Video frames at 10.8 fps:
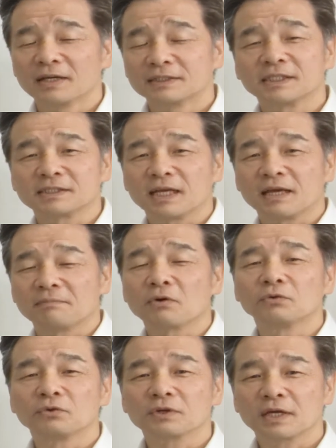でですねこ
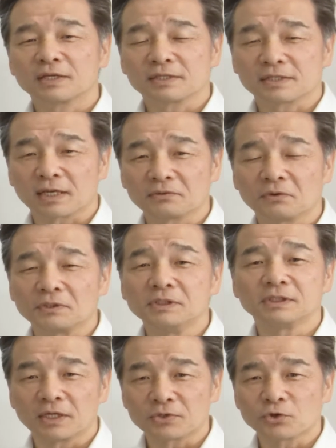の検査の陰
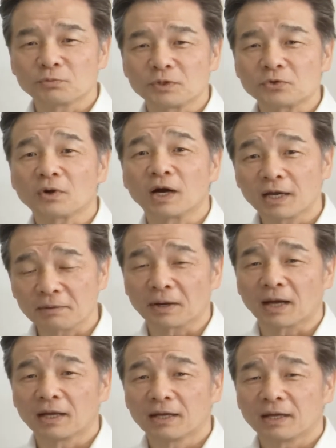性証明書があれば